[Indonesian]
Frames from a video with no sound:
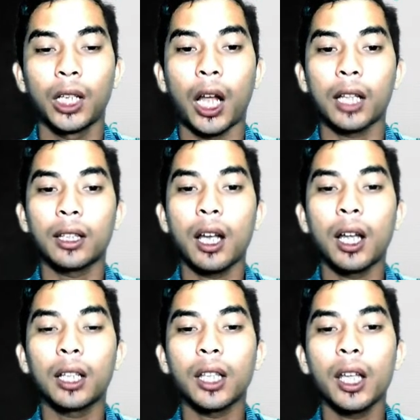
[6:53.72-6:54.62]

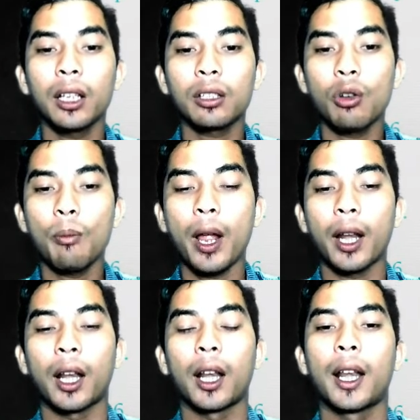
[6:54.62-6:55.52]
kata-kata yang
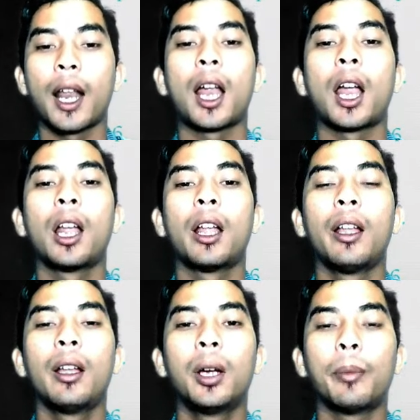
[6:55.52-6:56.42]
sopan. Nah,
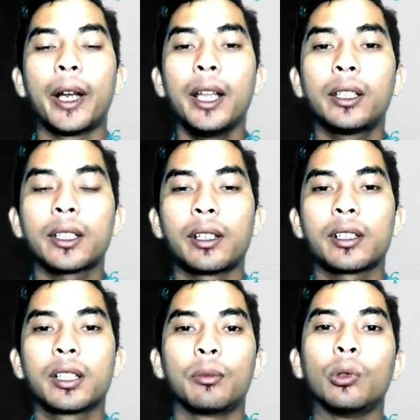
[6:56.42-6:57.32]
pada teks
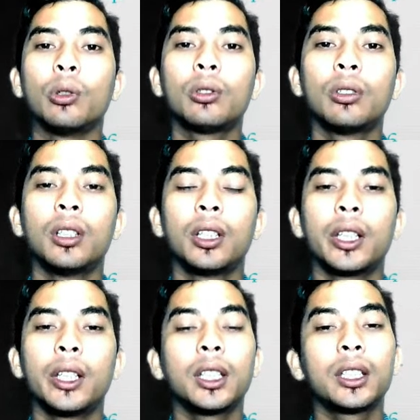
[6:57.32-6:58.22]
tersebut
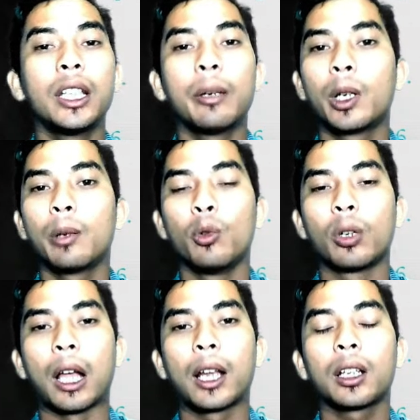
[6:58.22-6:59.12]
kita tidak
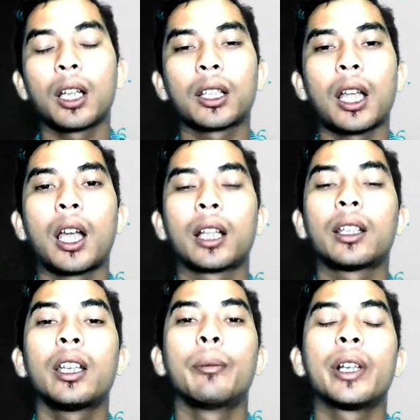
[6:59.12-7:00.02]
menemukan kata-kata
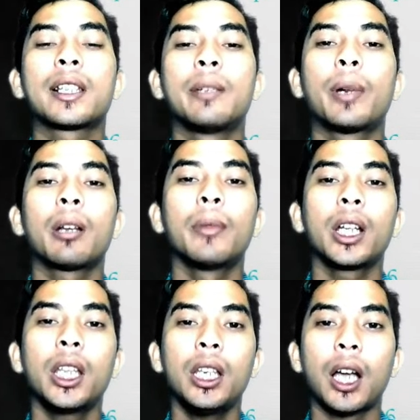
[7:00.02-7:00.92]
yang bersifat
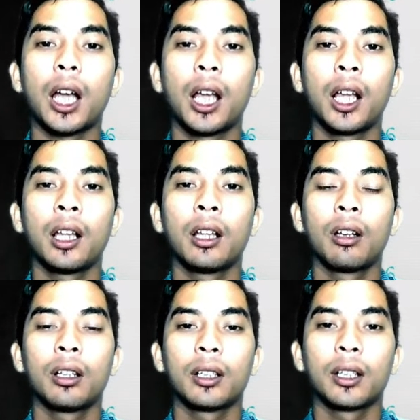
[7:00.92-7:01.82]
menghina
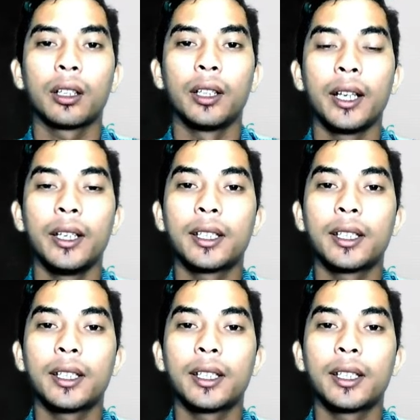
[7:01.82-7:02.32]
dan di